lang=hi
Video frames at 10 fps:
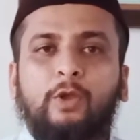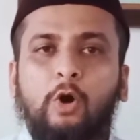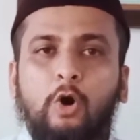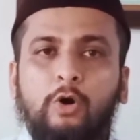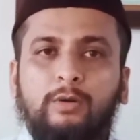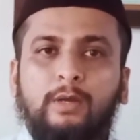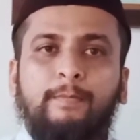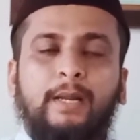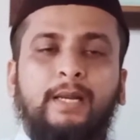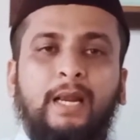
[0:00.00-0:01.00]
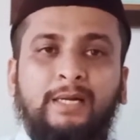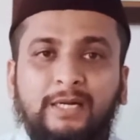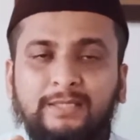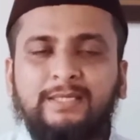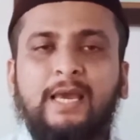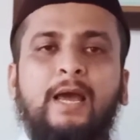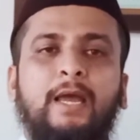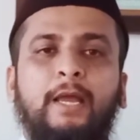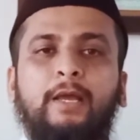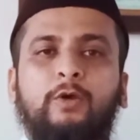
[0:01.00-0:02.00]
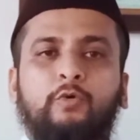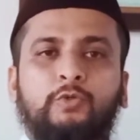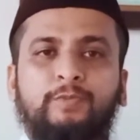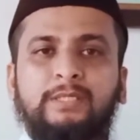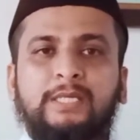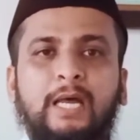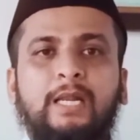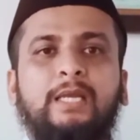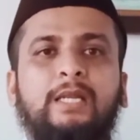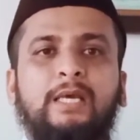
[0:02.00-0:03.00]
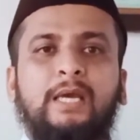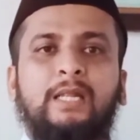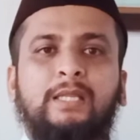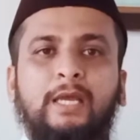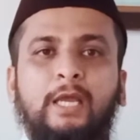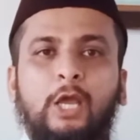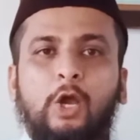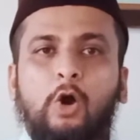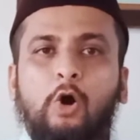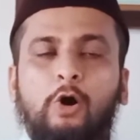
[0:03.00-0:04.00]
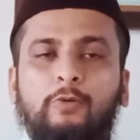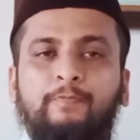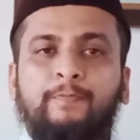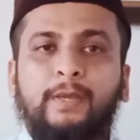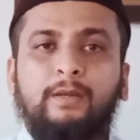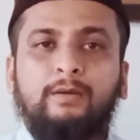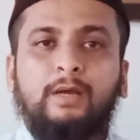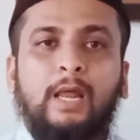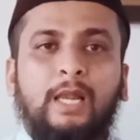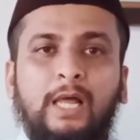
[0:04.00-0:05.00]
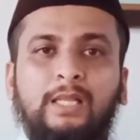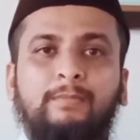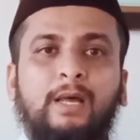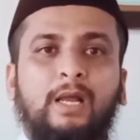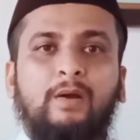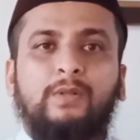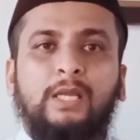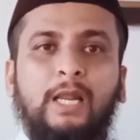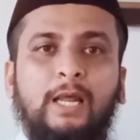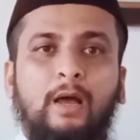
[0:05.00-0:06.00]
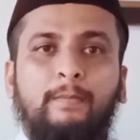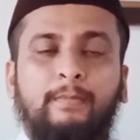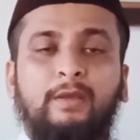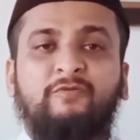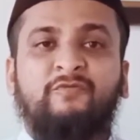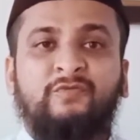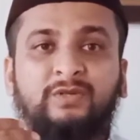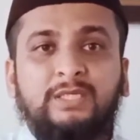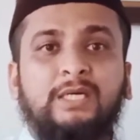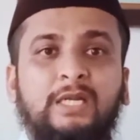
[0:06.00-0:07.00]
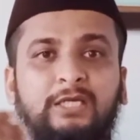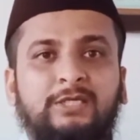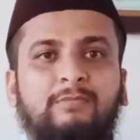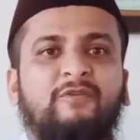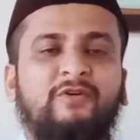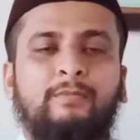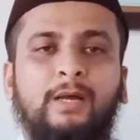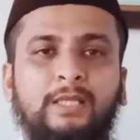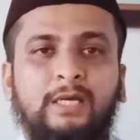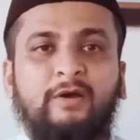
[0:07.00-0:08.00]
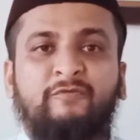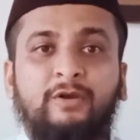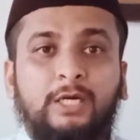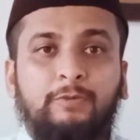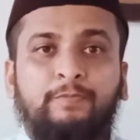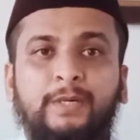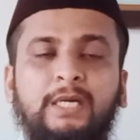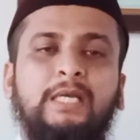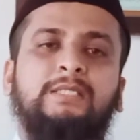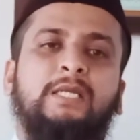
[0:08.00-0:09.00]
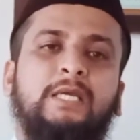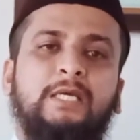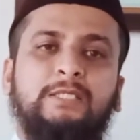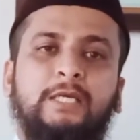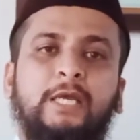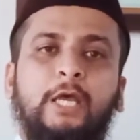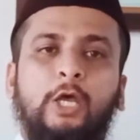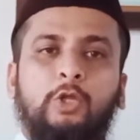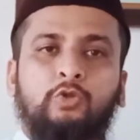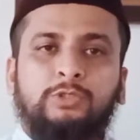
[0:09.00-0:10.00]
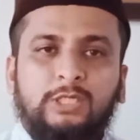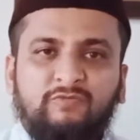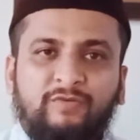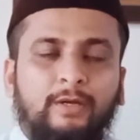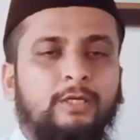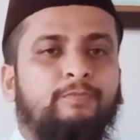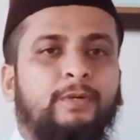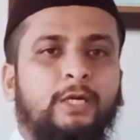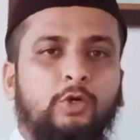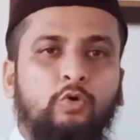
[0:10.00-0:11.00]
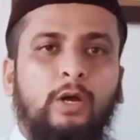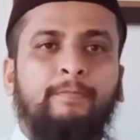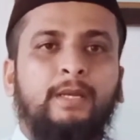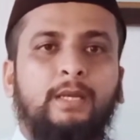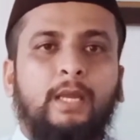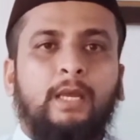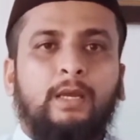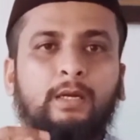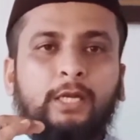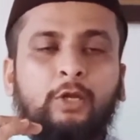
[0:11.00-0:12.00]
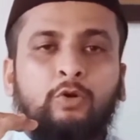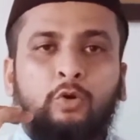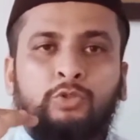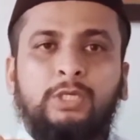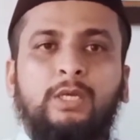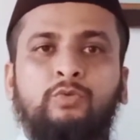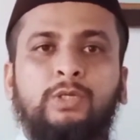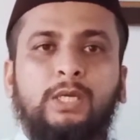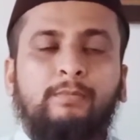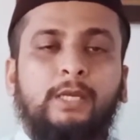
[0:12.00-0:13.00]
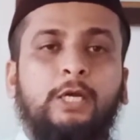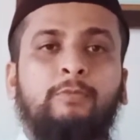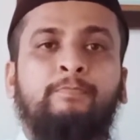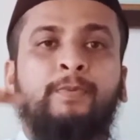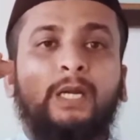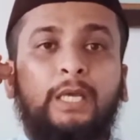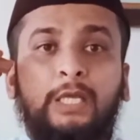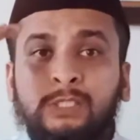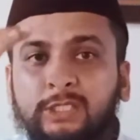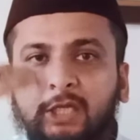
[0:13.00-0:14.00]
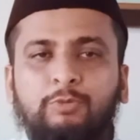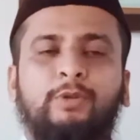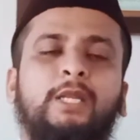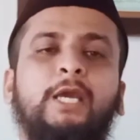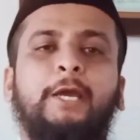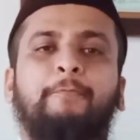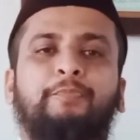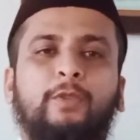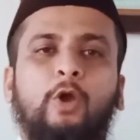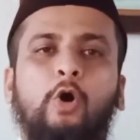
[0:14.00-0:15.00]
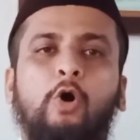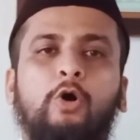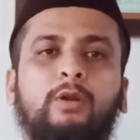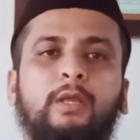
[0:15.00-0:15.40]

और हमारा एड्रेस क्या है उस पर सारा निकल के आता है और फिर अल्लाह तबारक का वाली हमें फिज़िकली जमा फरमा देगा फिंगरप्रिंट के ज़रिए से तो जिस फिंगरप्रिंट को अभी टेक्नोलॉजी की दुनिया में एक बड़ी इज्जत मिली है और